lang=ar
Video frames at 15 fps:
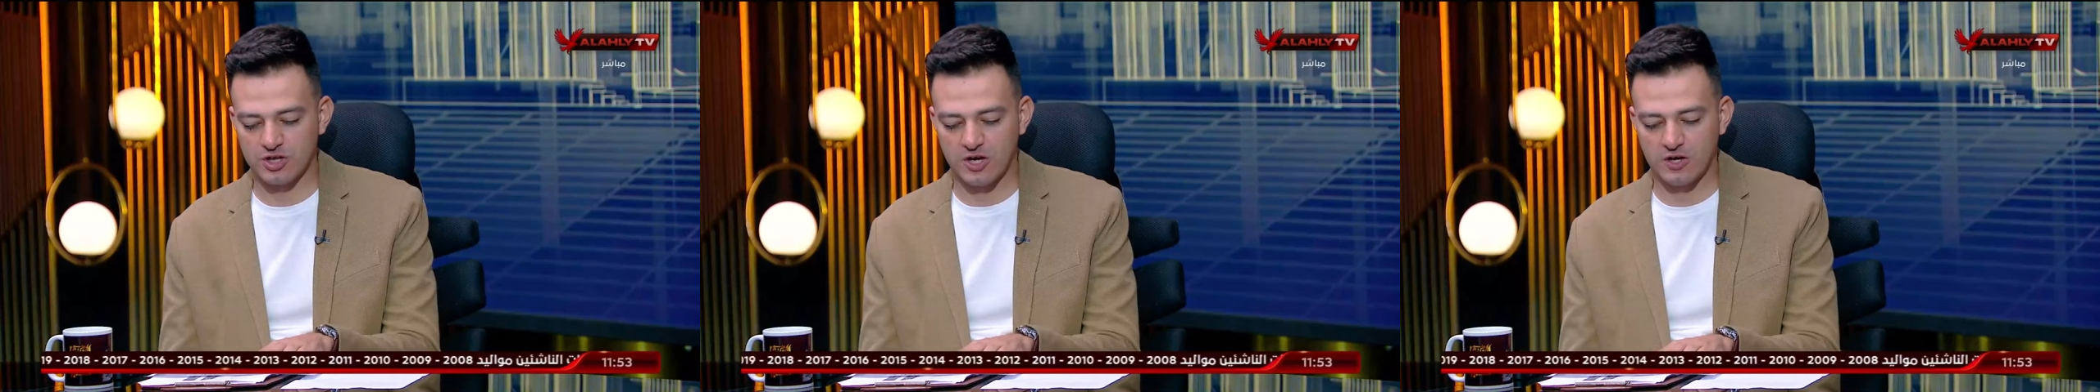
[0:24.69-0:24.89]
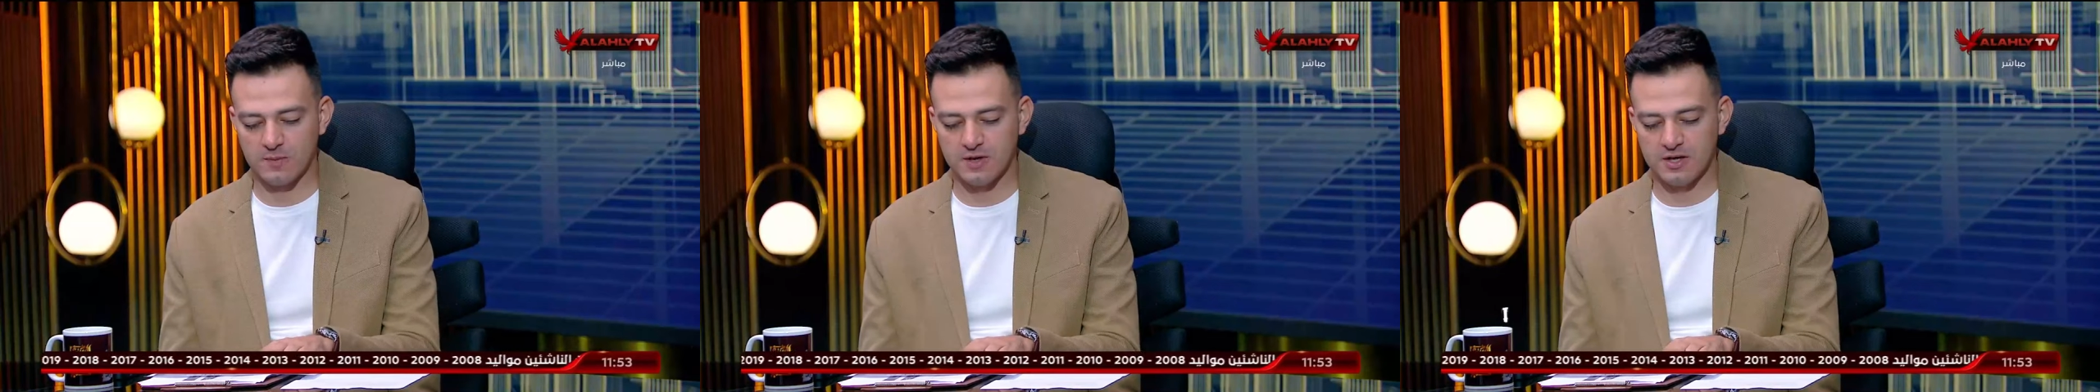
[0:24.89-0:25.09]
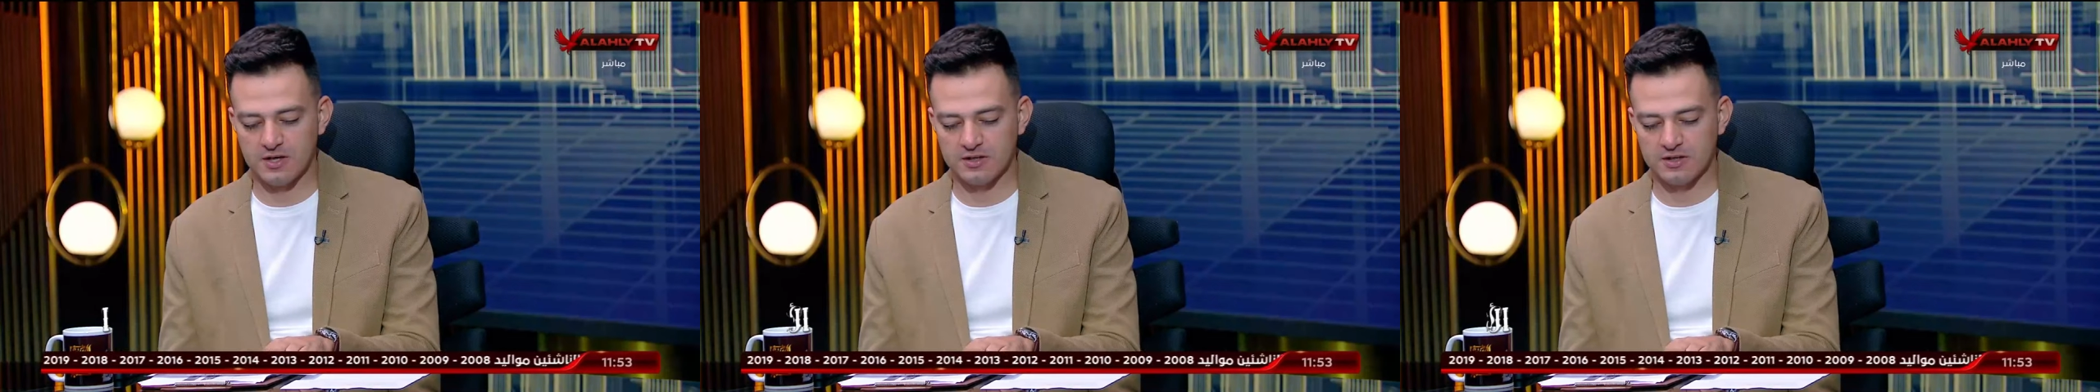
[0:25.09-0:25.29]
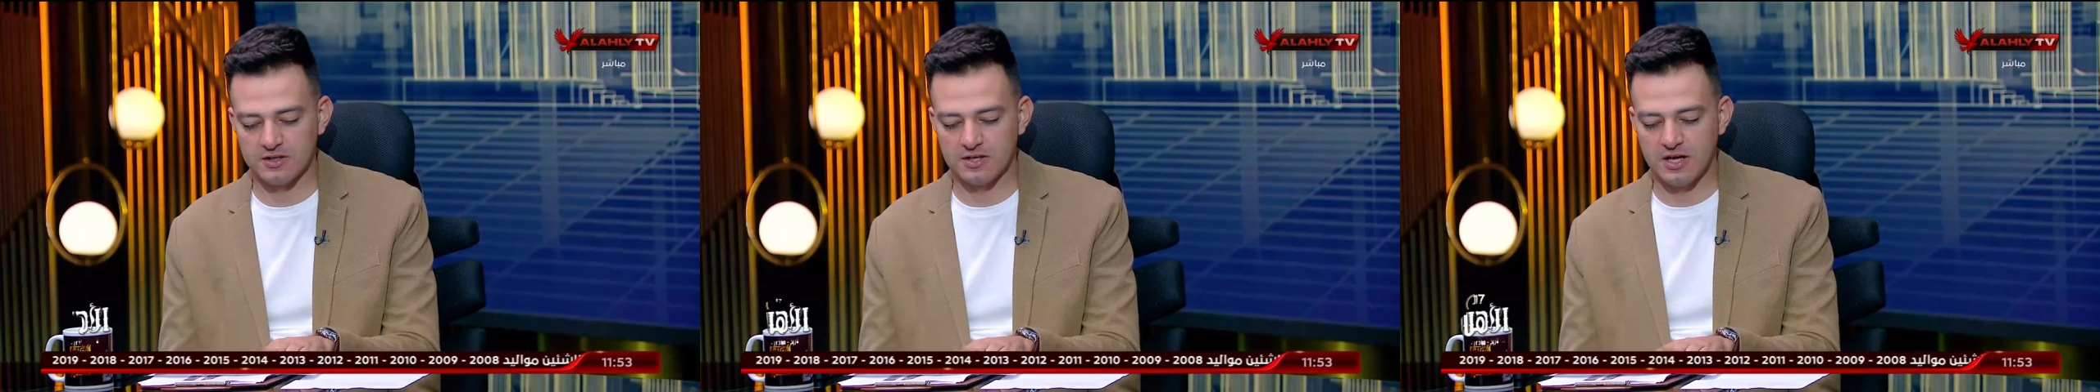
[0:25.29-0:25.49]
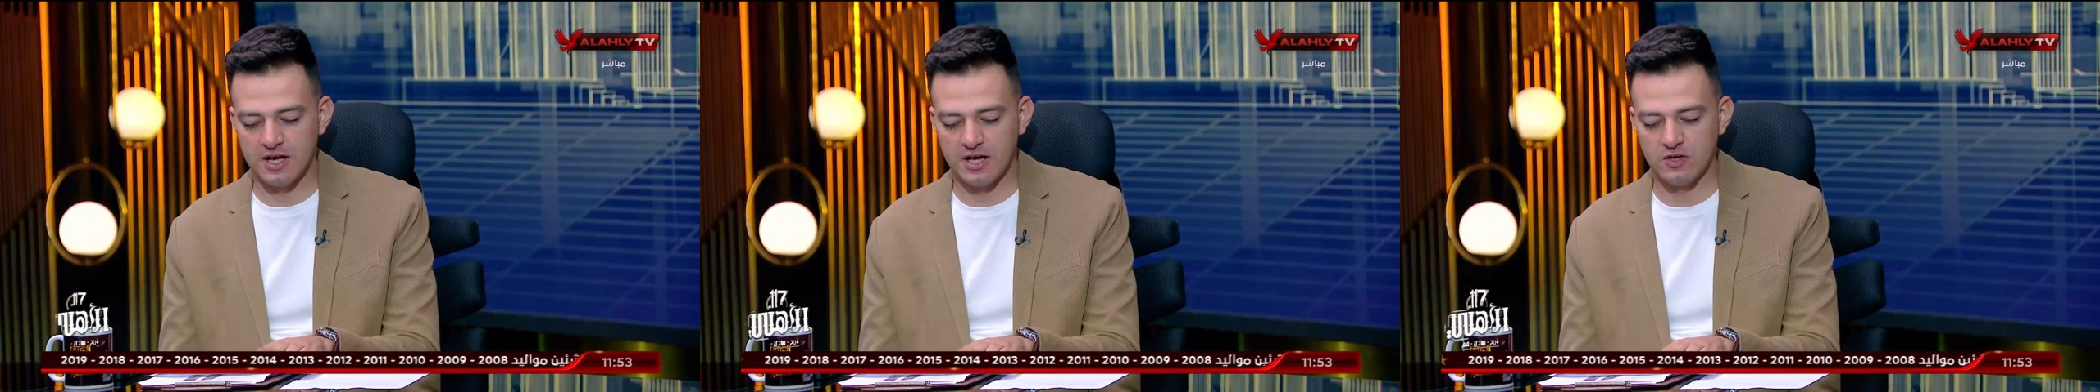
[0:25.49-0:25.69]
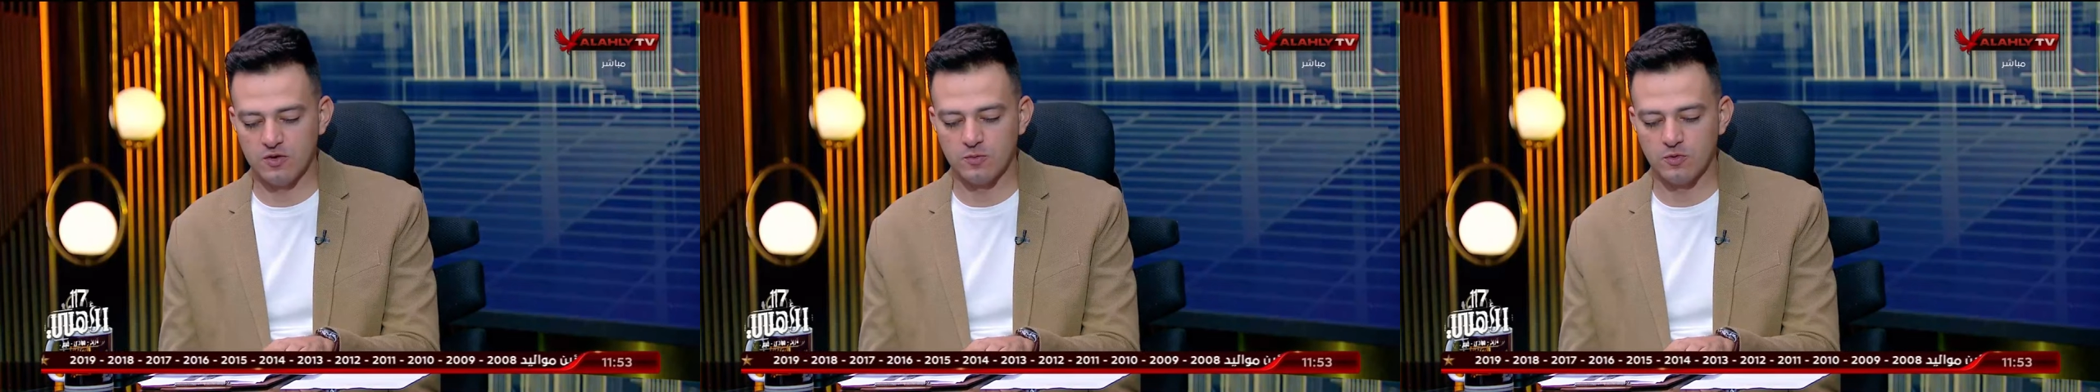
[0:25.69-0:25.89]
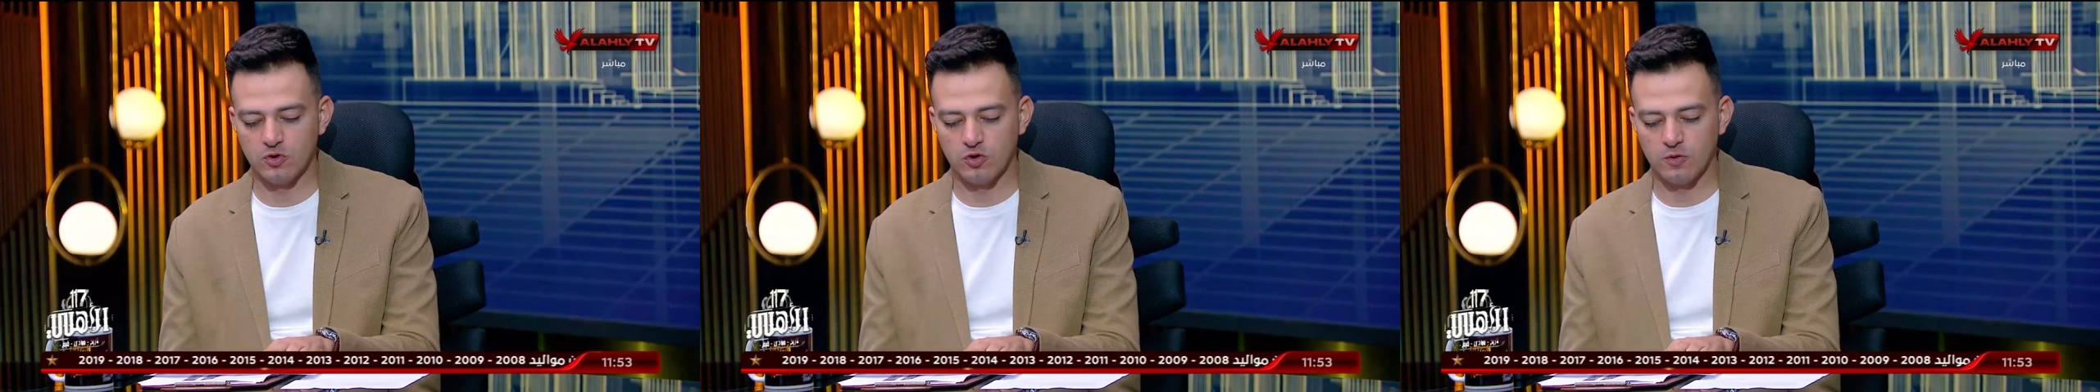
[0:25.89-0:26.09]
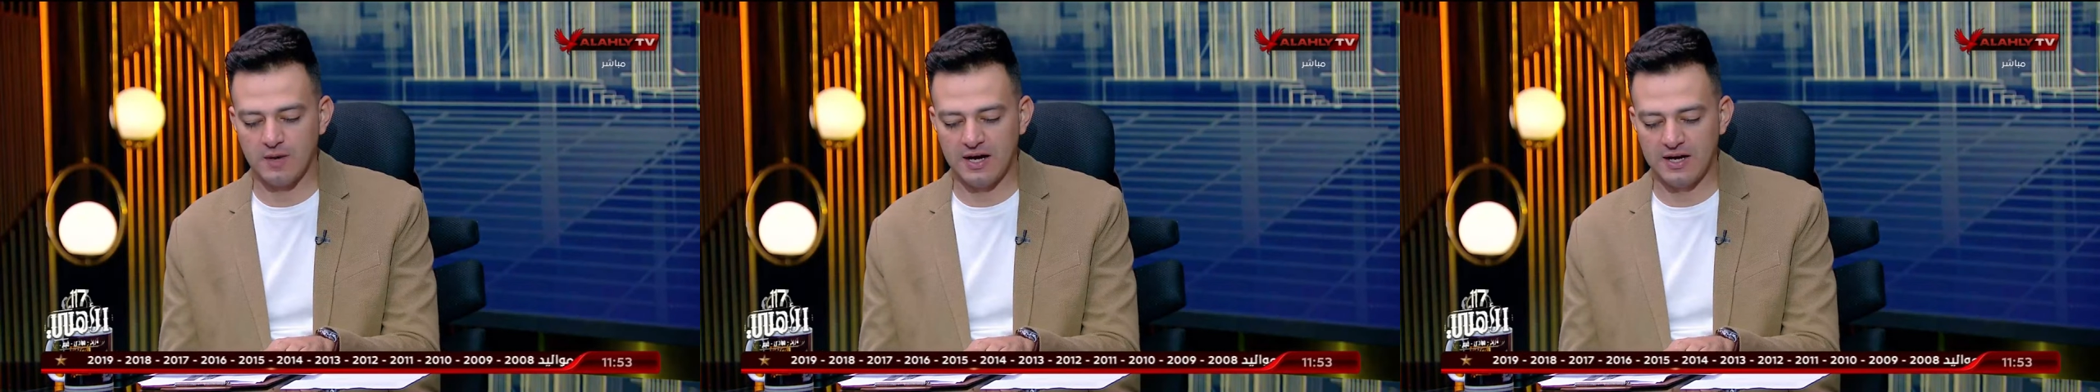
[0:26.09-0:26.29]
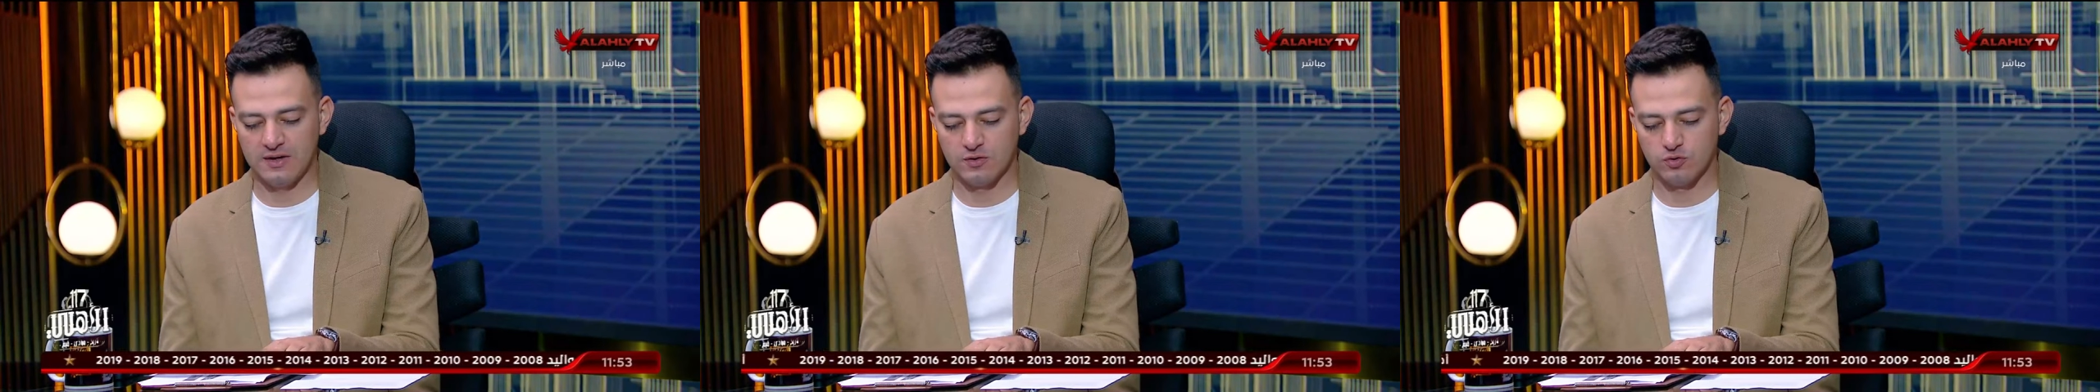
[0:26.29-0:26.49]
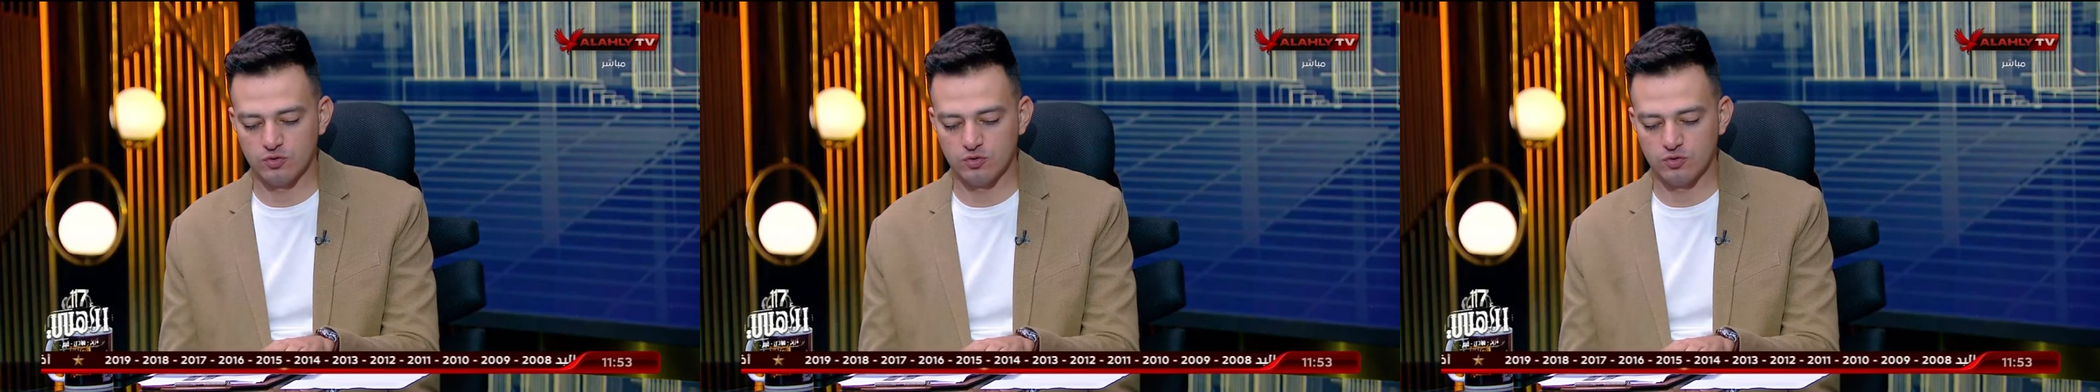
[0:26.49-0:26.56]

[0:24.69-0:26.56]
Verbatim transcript: هيبقى للنادي الاهلي يوم الجمعه